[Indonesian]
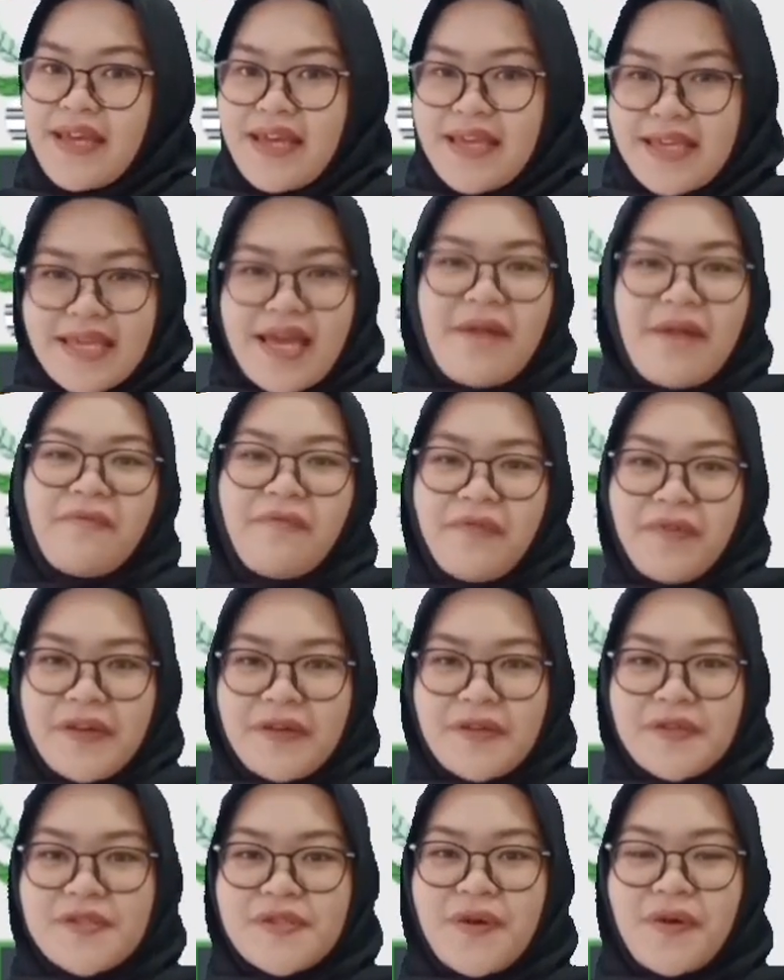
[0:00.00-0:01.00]
Yap,
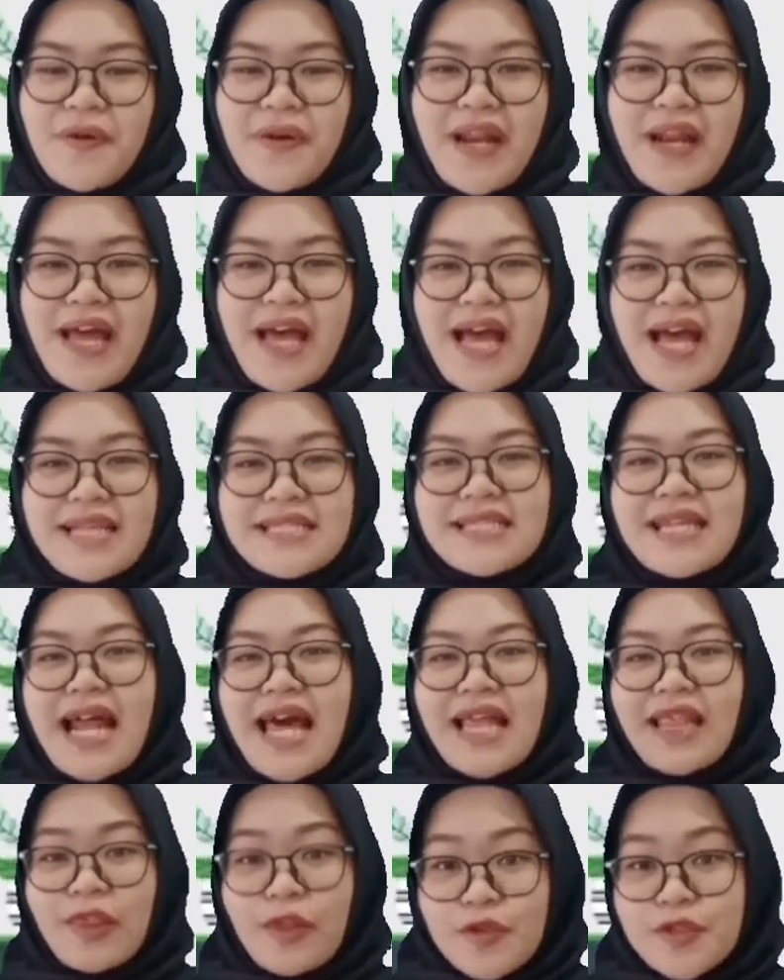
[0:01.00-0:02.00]
virus corona
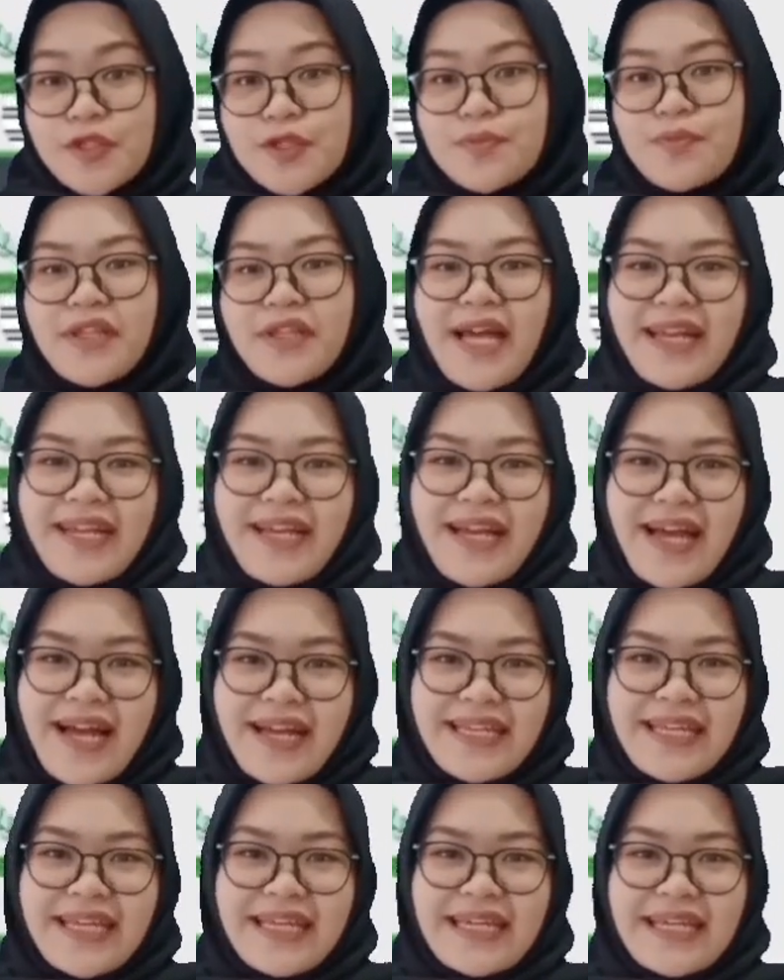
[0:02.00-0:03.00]
100 buat
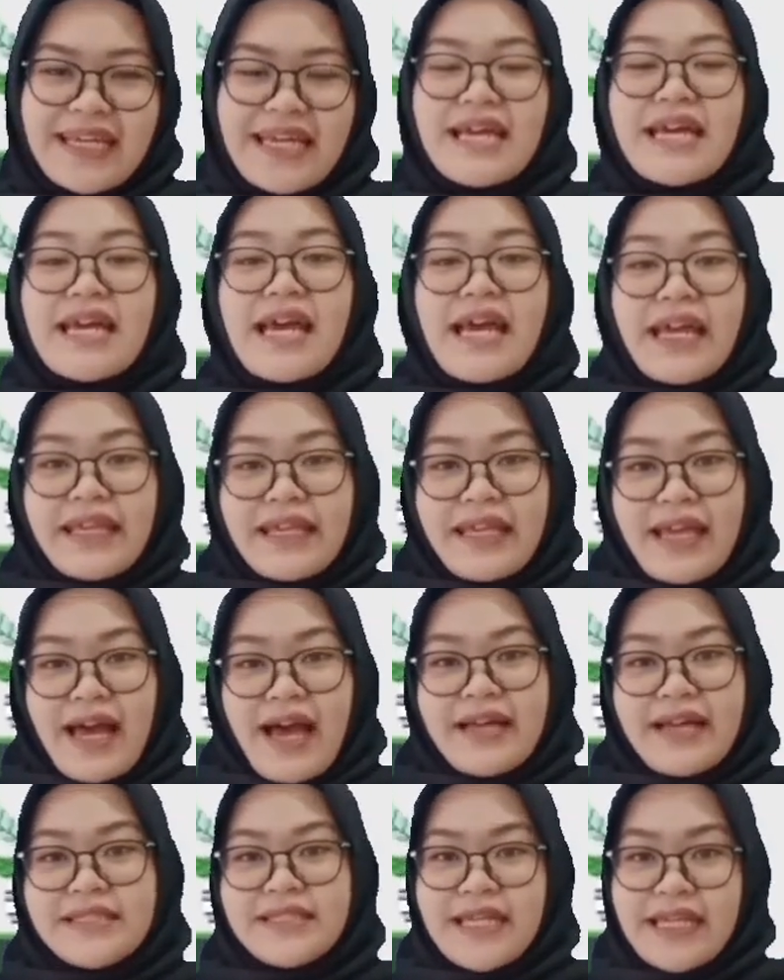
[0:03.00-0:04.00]
adik-adik. Ya,
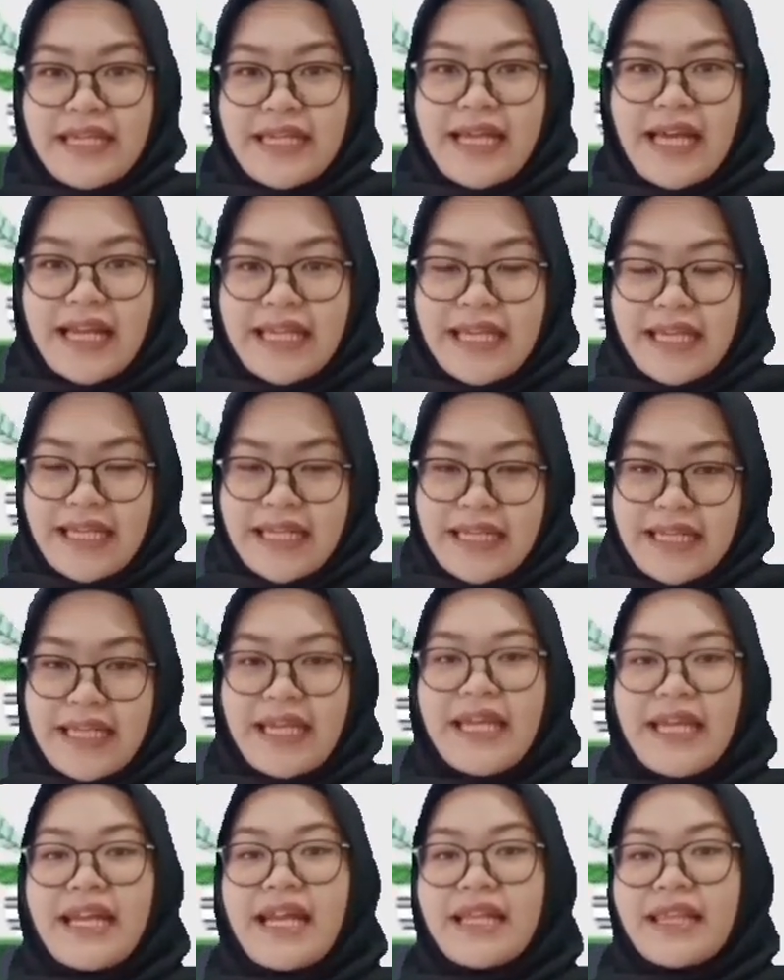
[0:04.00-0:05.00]
jadi kali
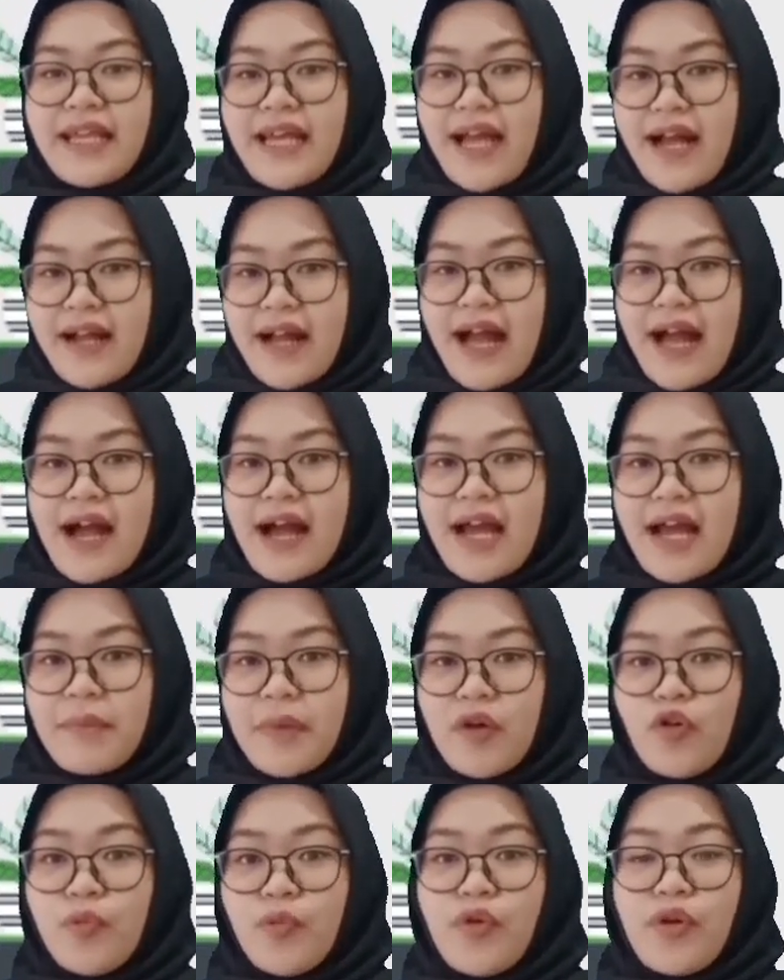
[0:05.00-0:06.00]
ini nanti kakak akan
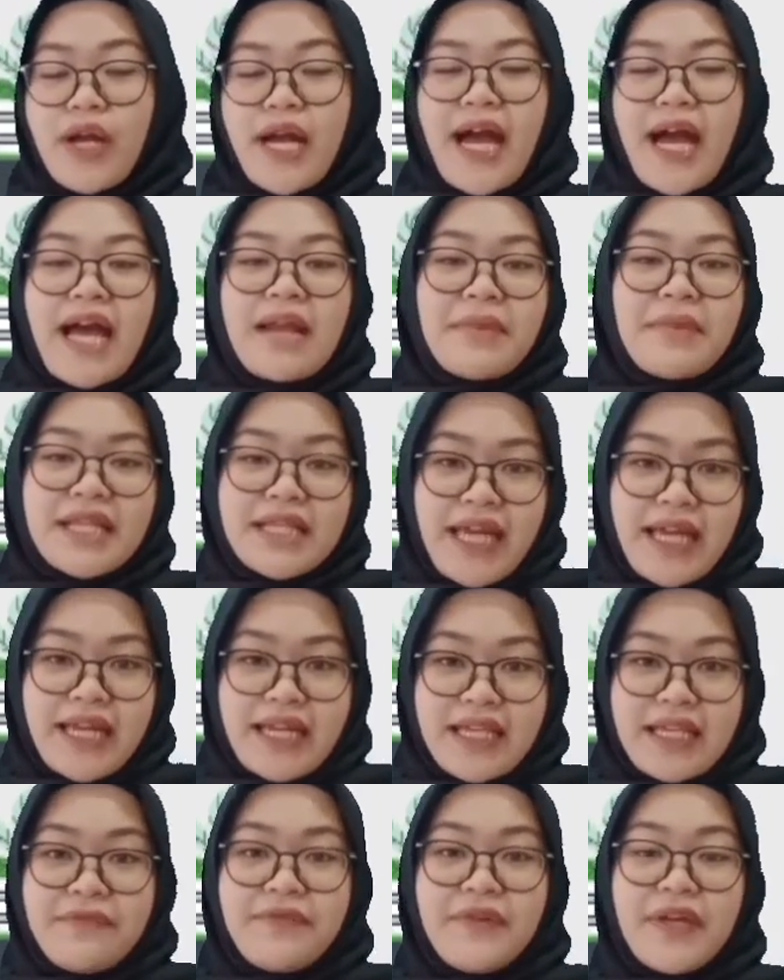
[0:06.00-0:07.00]
menghubungkan materi
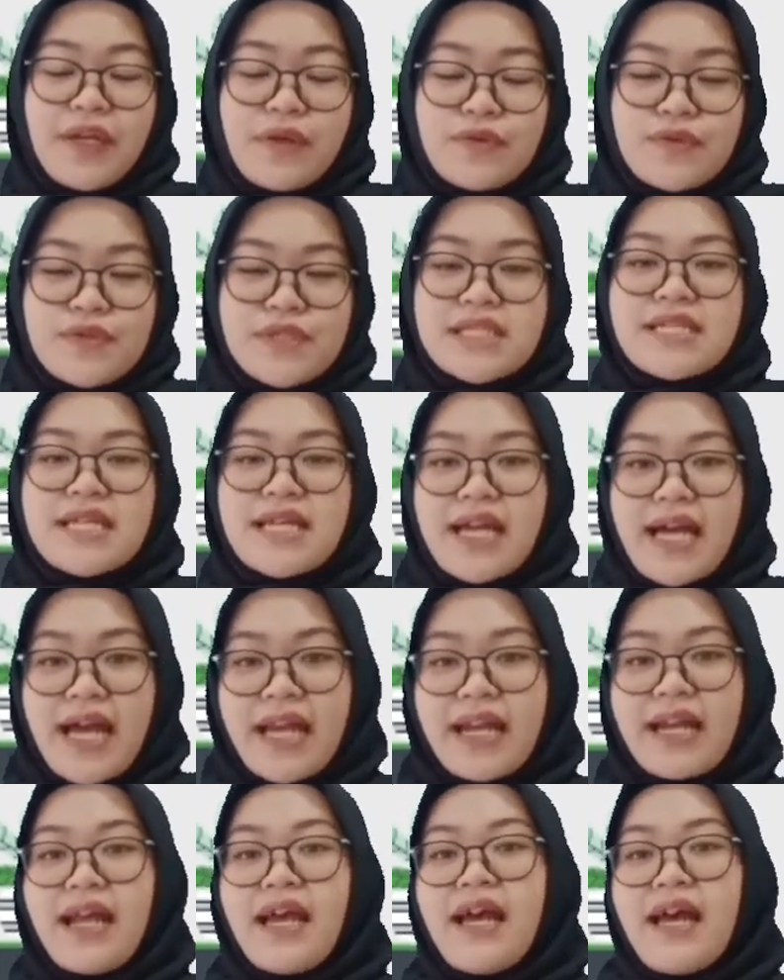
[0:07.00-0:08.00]
virus
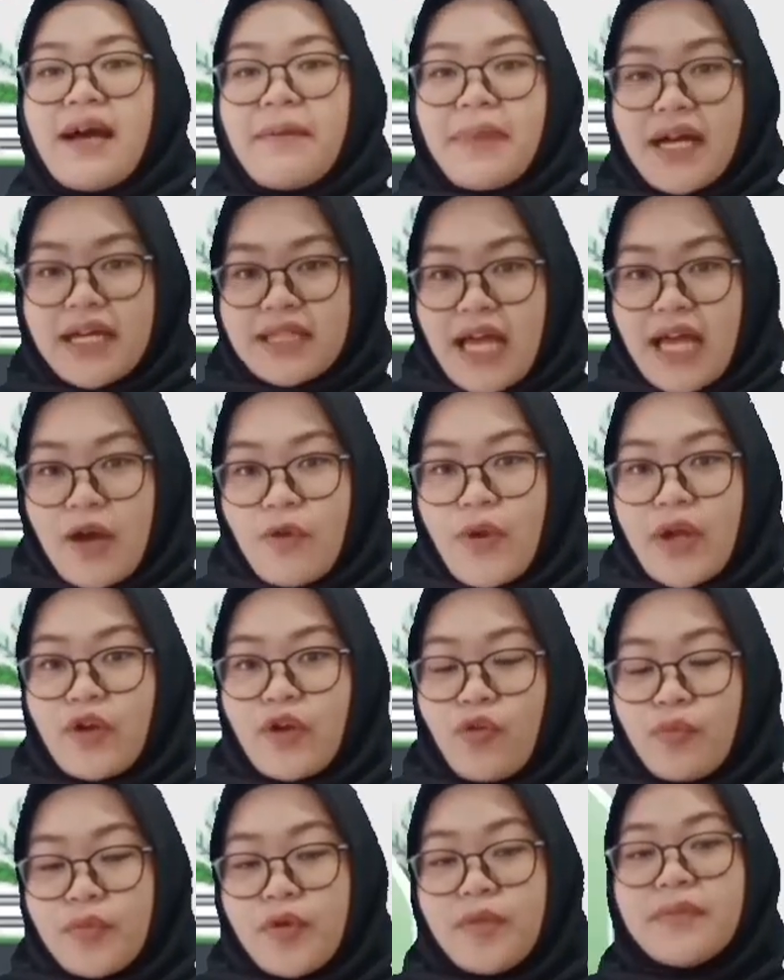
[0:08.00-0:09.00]
dengan pengetahuan
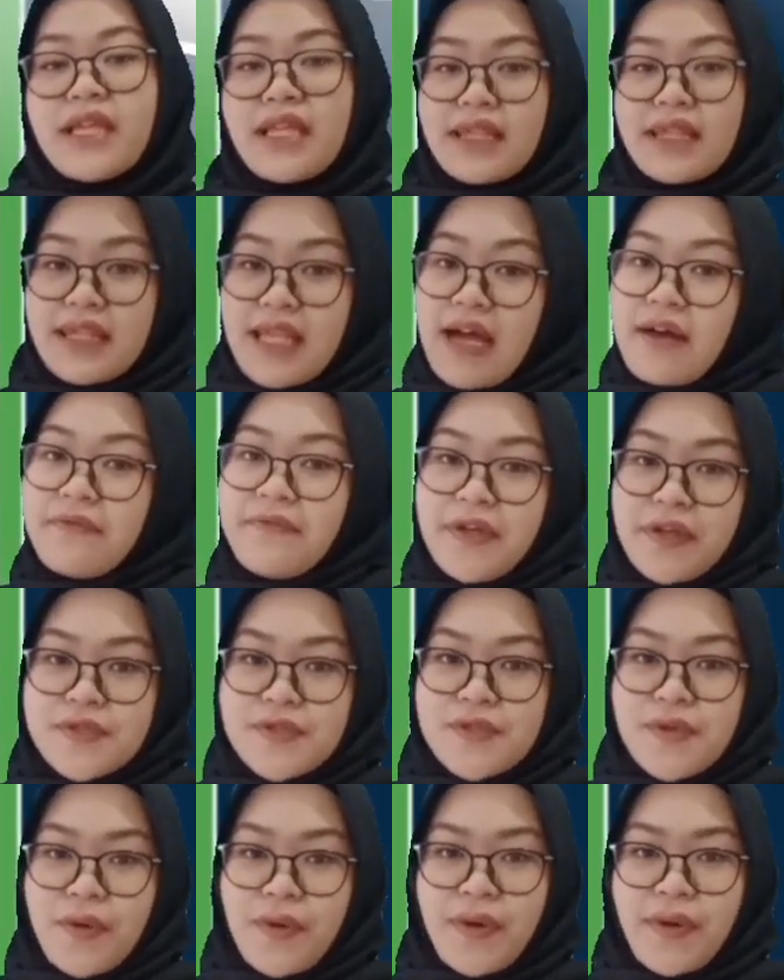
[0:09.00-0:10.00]
umum tentang
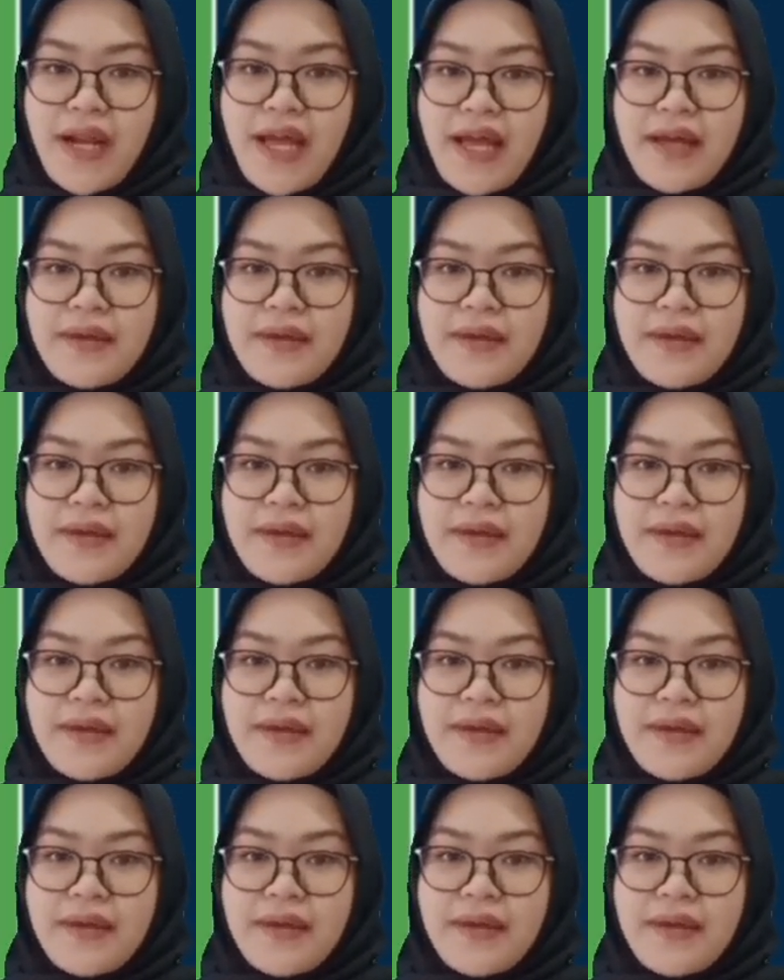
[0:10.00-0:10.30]
virus corona.